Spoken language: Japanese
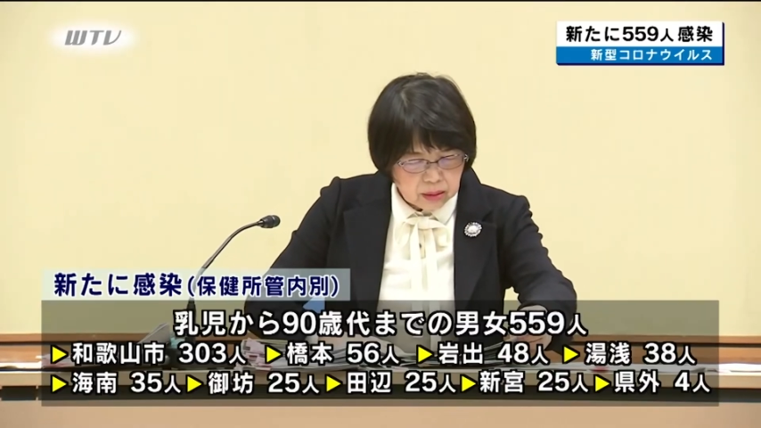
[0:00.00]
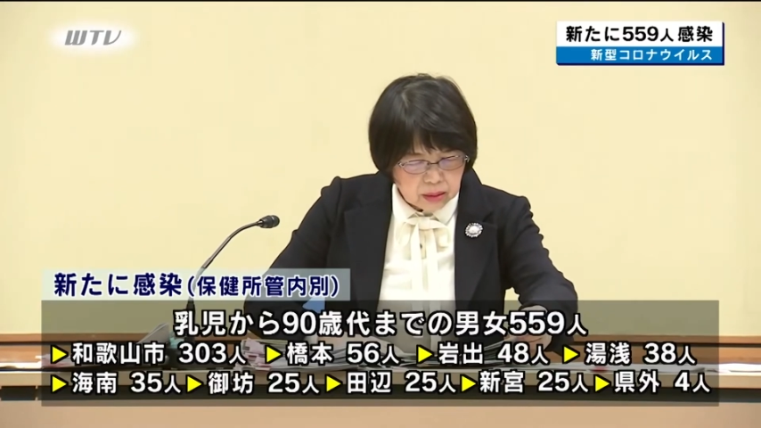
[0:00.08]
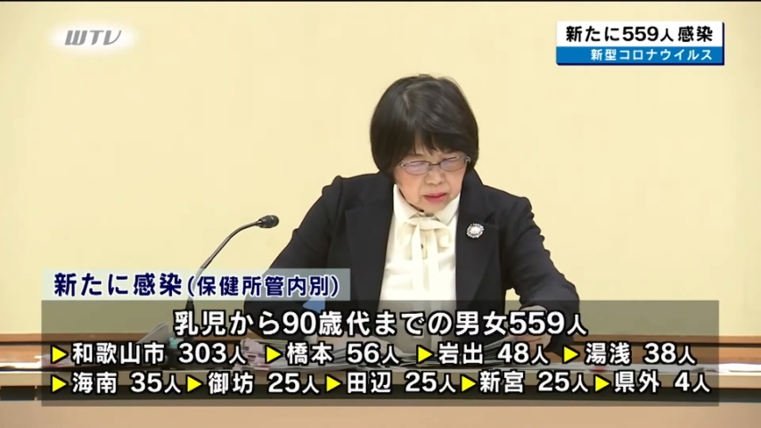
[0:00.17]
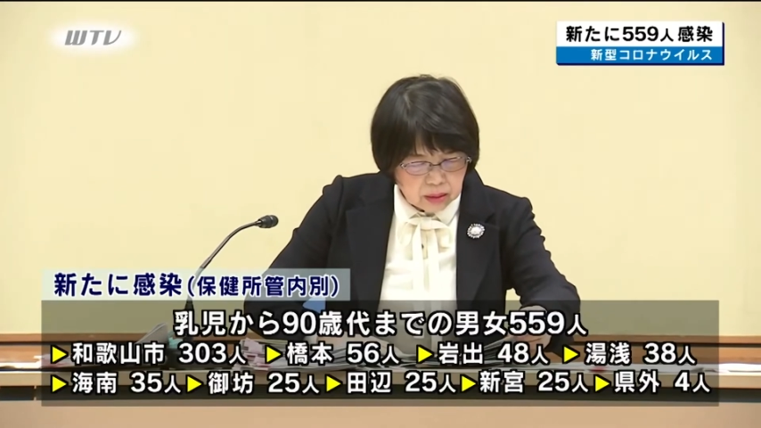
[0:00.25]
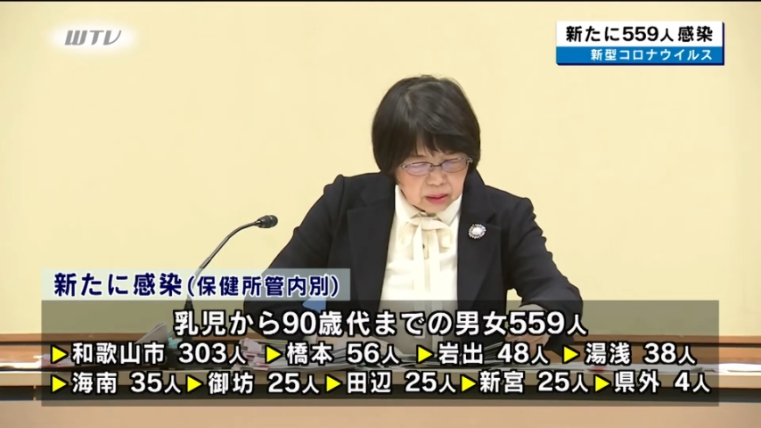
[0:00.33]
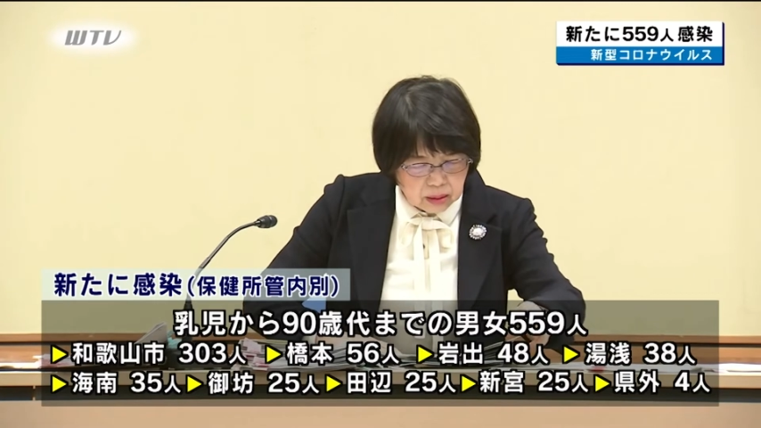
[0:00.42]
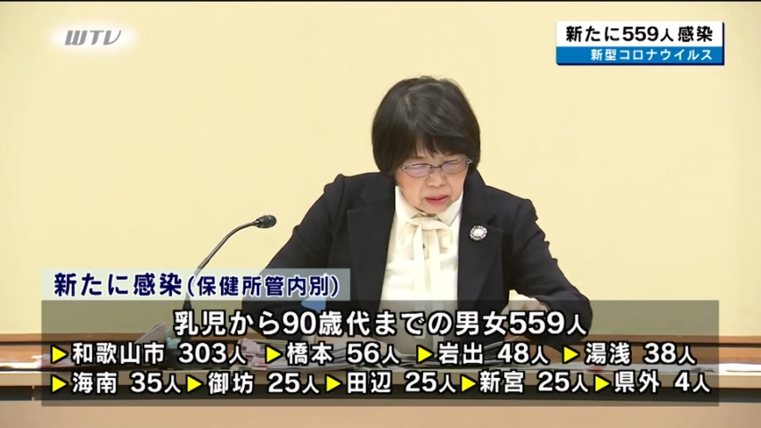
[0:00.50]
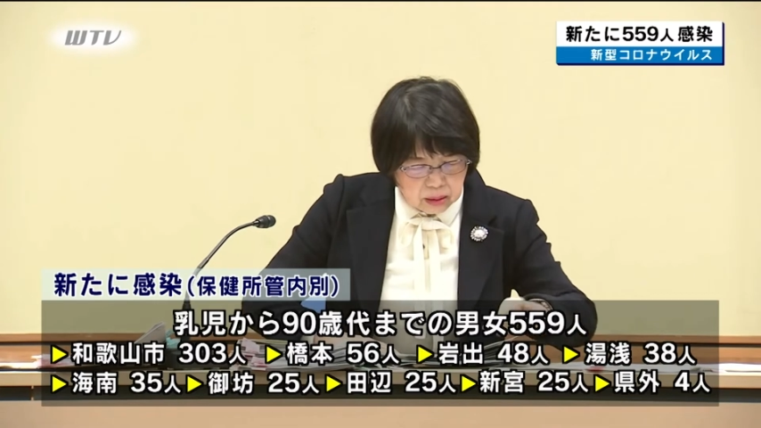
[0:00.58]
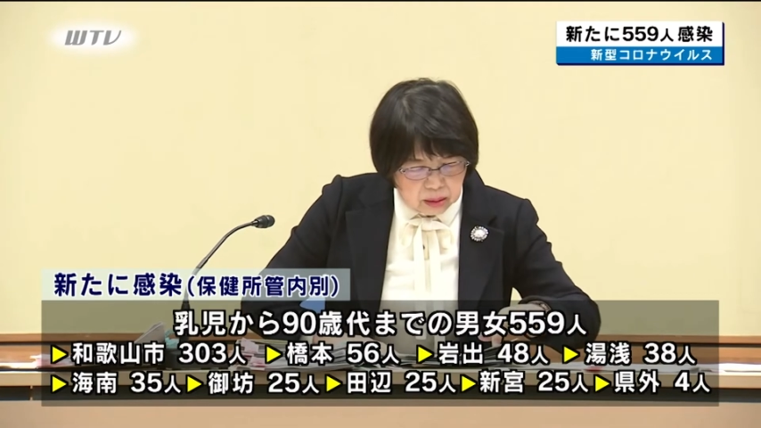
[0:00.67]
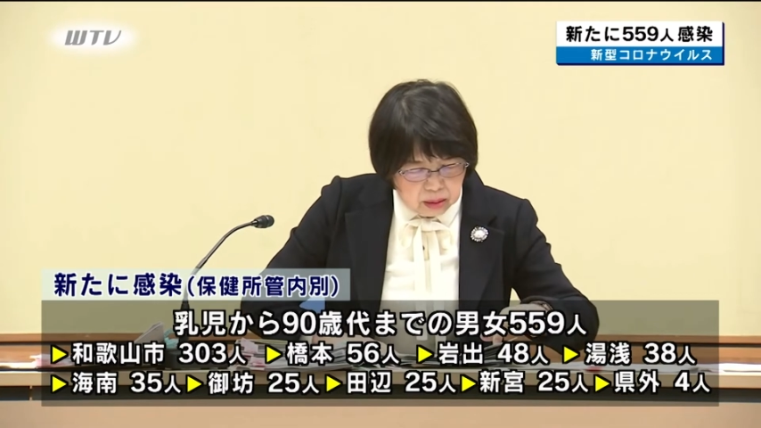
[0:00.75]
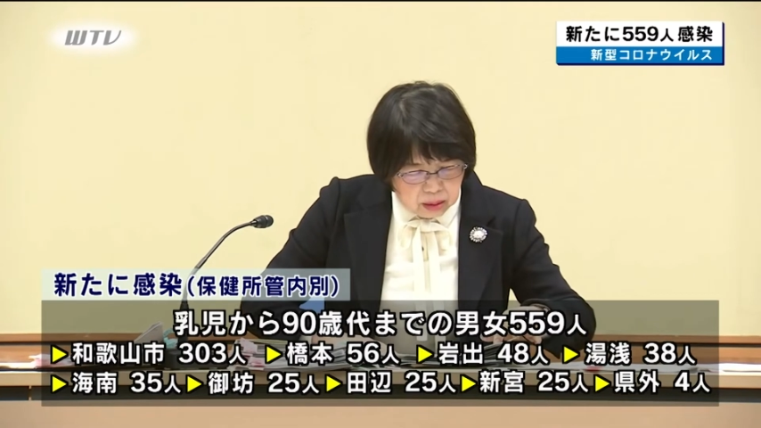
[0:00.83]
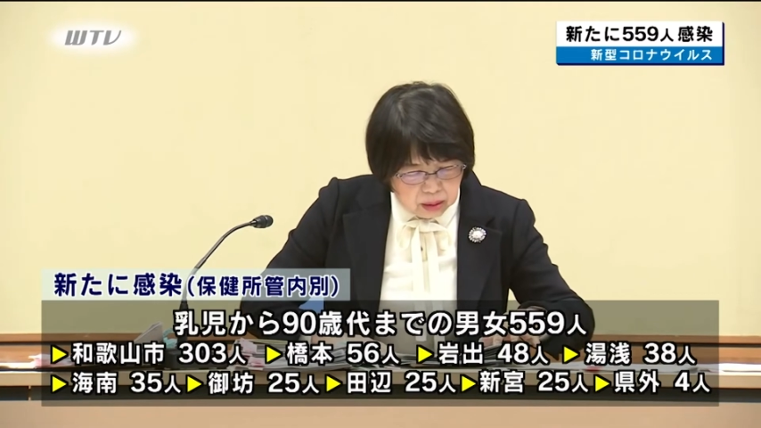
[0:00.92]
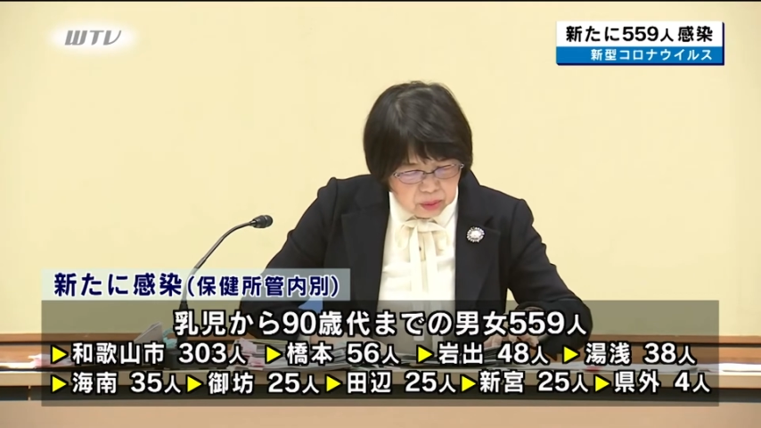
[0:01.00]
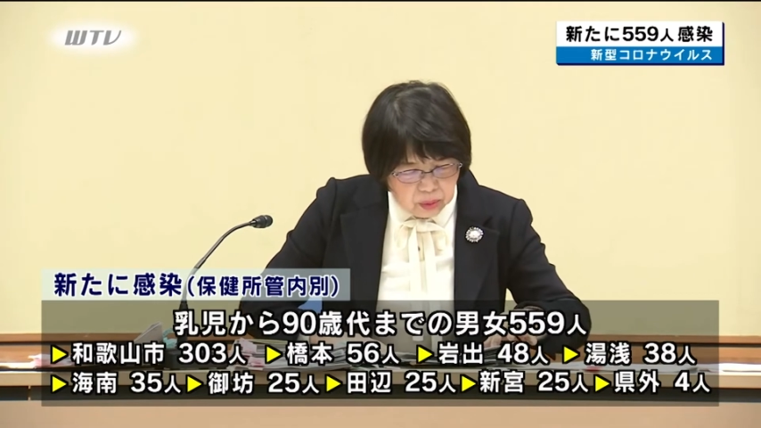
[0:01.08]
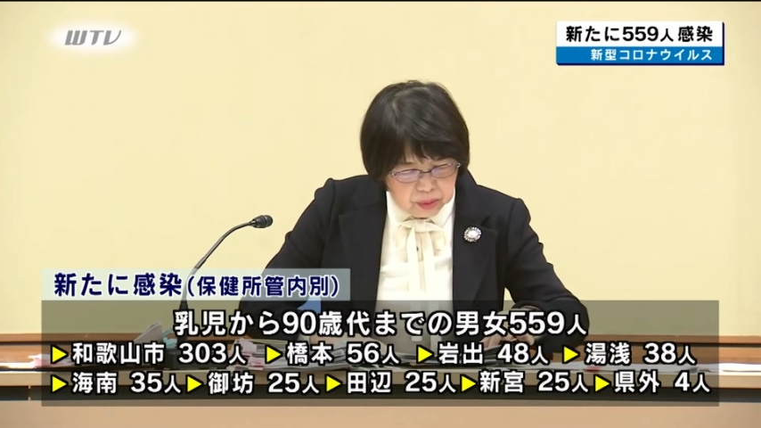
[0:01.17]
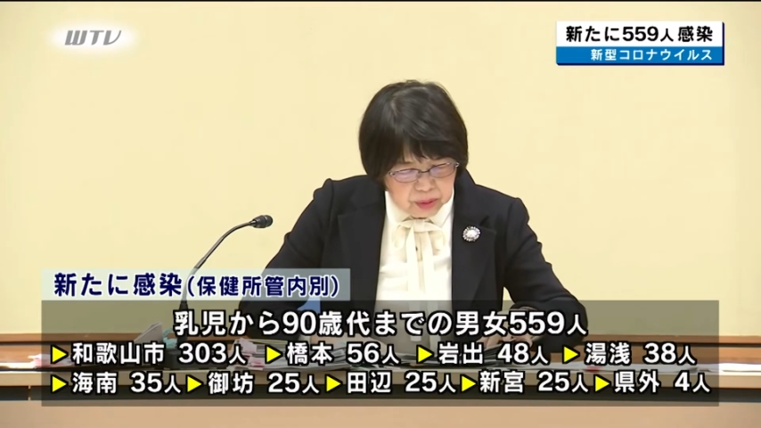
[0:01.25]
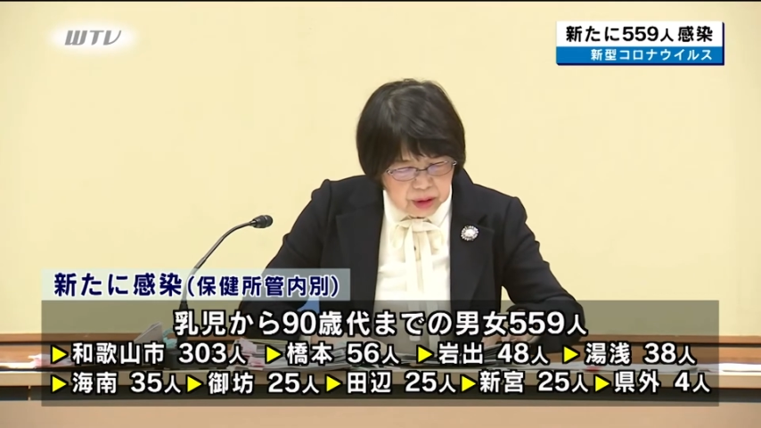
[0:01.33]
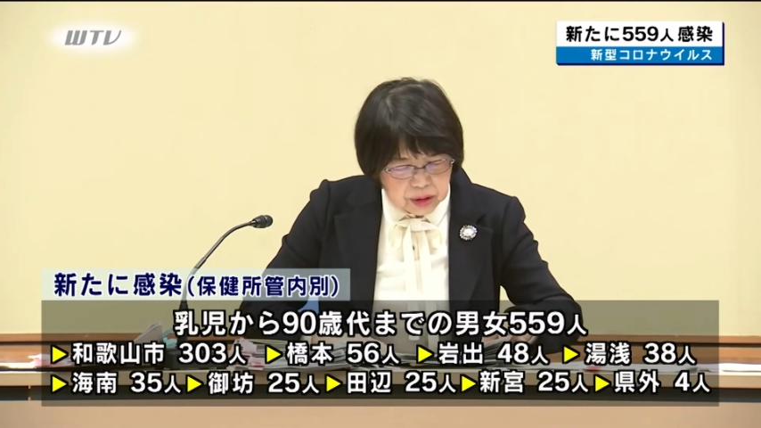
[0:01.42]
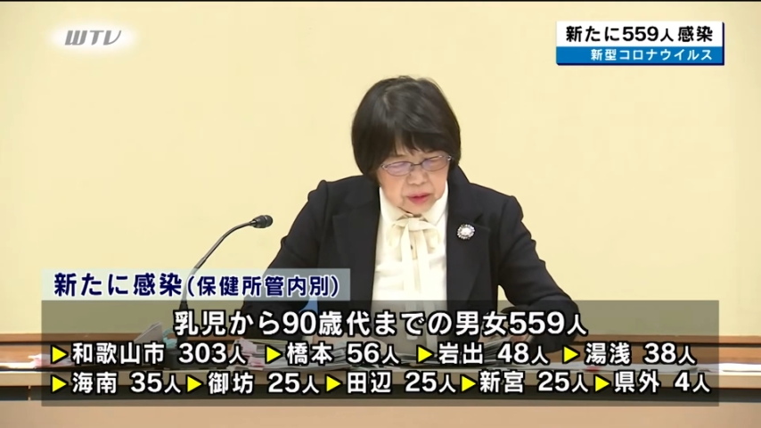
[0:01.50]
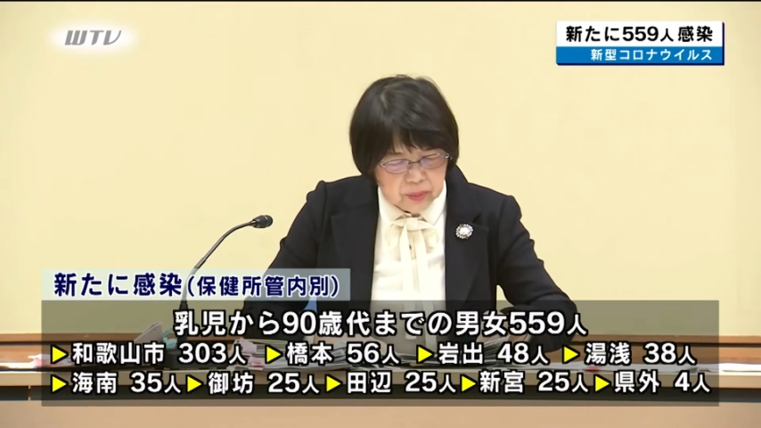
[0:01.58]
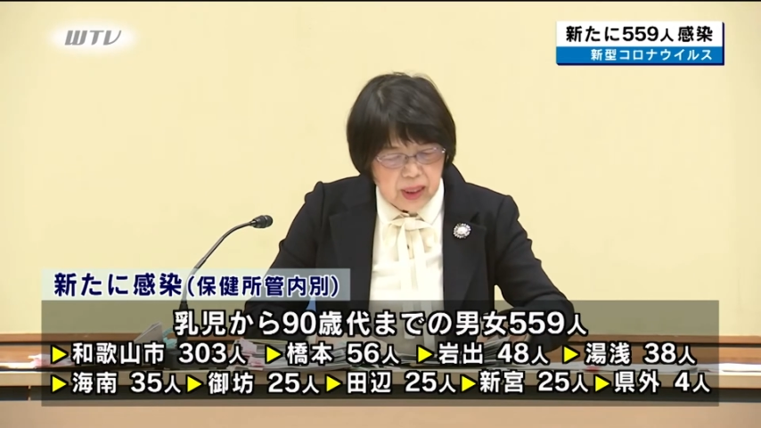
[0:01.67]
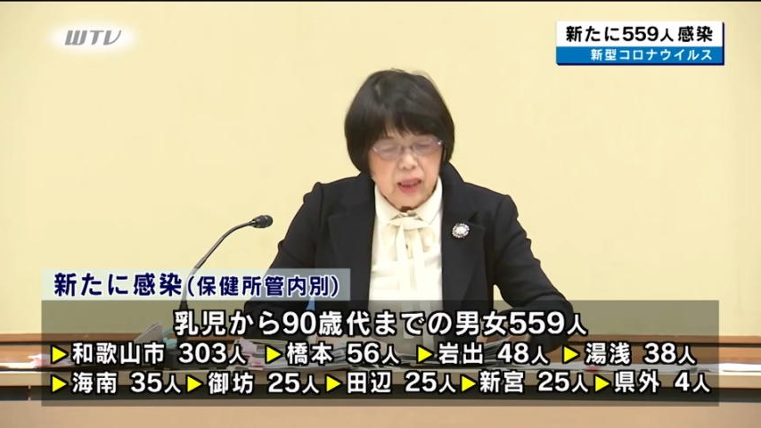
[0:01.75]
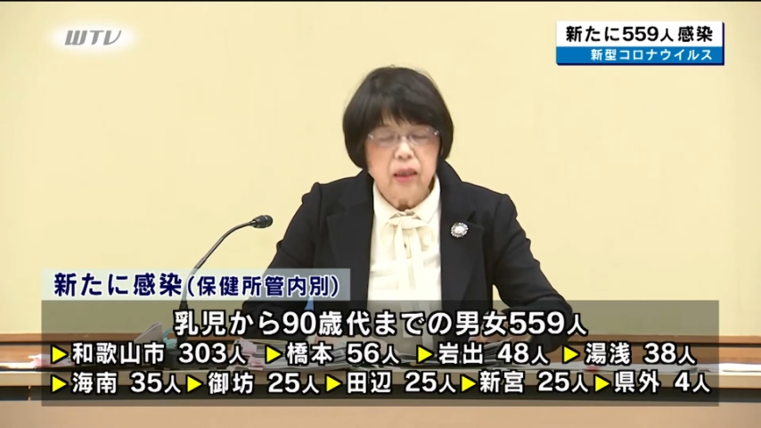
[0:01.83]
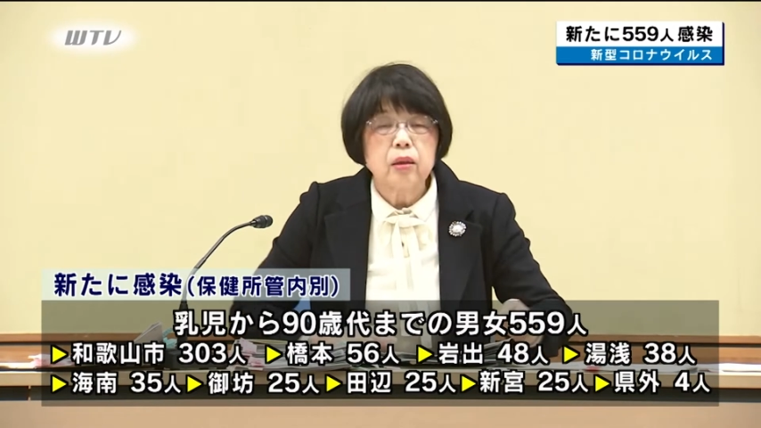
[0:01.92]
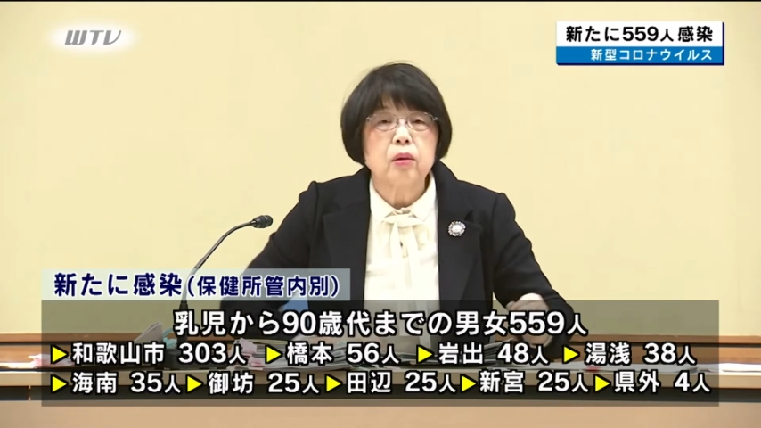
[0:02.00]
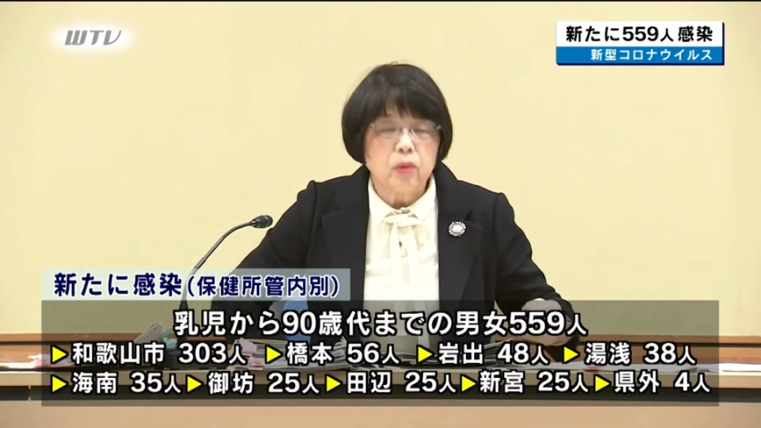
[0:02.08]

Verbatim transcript: 新たに感染が分かったのは